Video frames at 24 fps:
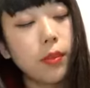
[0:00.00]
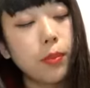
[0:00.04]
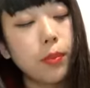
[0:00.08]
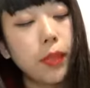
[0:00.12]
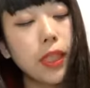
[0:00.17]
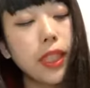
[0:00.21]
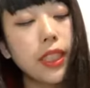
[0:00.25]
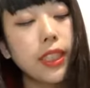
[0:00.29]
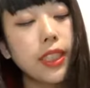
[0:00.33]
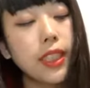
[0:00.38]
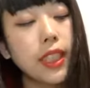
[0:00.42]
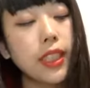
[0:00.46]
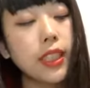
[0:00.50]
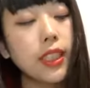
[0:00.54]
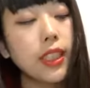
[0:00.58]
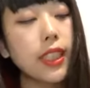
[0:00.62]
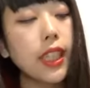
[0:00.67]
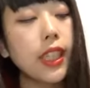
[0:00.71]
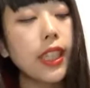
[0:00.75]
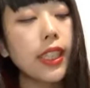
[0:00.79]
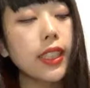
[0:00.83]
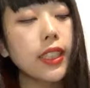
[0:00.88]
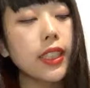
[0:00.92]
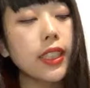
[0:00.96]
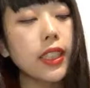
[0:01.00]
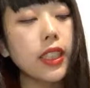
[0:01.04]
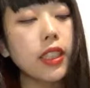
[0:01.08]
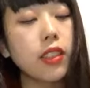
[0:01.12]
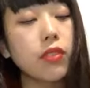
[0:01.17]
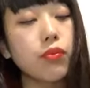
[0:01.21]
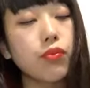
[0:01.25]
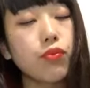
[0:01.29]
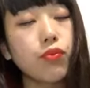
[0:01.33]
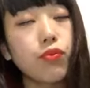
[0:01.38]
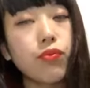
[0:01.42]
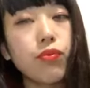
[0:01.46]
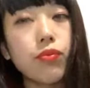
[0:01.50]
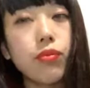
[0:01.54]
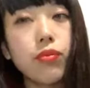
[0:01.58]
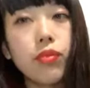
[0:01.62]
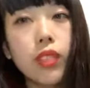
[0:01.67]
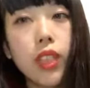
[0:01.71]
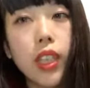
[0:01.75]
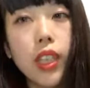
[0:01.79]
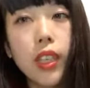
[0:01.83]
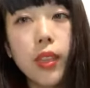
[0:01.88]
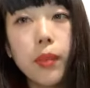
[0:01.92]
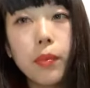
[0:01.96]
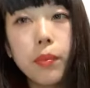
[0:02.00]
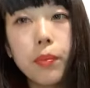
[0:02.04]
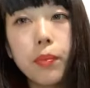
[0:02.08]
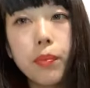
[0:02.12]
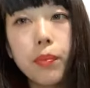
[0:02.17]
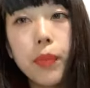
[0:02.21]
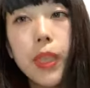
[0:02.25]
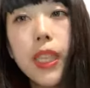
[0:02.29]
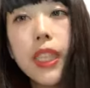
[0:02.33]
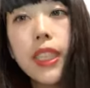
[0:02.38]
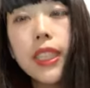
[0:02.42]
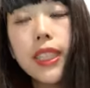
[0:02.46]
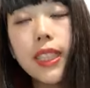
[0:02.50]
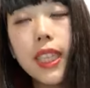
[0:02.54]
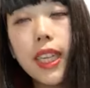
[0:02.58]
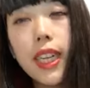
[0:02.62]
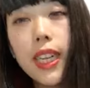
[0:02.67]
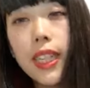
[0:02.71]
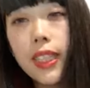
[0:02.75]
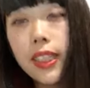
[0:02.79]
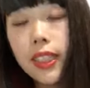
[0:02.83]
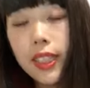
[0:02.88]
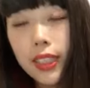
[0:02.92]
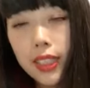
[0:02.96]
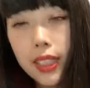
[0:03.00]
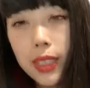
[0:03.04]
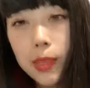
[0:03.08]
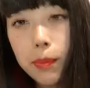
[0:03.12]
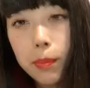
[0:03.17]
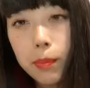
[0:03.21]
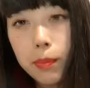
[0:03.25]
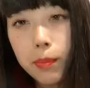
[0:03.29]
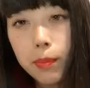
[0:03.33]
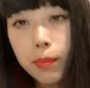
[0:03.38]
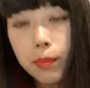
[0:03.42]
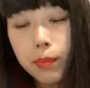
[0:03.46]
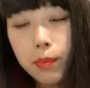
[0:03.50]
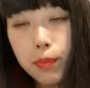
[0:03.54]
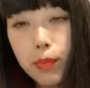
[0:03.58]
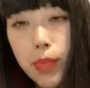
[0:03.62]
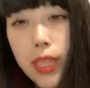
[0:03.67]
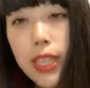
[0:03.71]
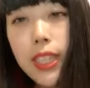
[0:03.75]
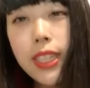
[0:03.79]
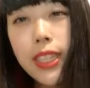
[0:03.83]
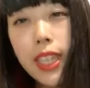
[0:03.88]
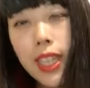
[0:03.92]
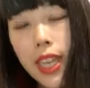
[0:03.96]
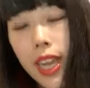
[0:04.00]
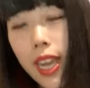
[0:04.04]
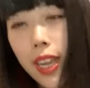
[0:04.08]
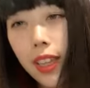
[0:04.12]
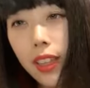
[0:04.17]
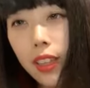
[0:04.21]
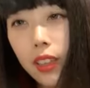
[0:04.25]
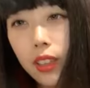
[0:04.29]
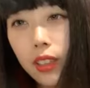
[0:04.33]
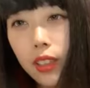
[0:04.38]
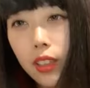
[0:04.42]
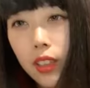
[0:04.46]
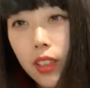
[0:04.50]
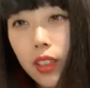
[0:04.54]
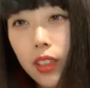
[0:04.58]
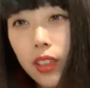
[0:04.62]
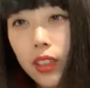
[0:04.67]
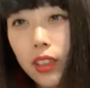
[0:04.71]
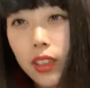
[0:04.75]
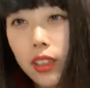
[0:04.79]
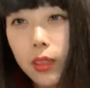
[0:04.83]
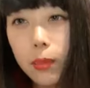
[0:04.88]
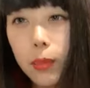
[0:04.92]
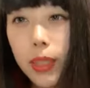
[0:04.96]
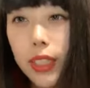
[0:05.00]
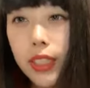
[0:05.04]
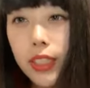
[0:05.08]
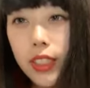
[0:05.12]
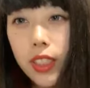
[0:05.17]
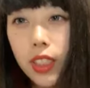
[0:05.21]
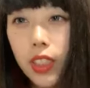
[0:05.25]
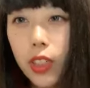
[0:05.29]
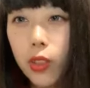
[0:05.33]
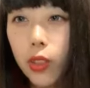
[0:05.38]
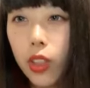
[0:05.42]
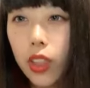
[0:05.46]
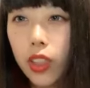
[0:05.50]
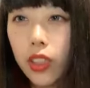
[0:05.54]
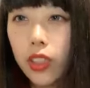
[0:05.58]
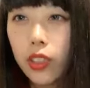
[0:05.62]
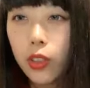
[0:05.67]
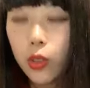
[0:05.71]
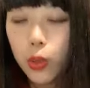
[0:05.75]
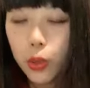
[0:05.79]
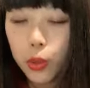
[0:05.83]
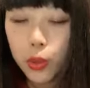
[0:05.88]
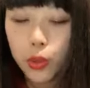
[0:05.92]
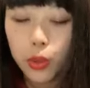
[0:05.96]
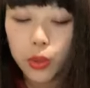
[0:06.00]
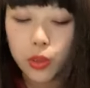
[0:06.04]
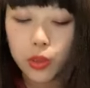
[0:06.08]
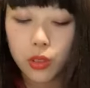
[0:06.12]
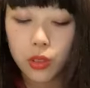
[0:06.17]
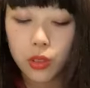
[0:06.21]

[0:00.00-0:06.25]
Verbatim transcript: めいちゃんチャレンジ。めいチャレンジ。めいチャレ。めいチャレはどう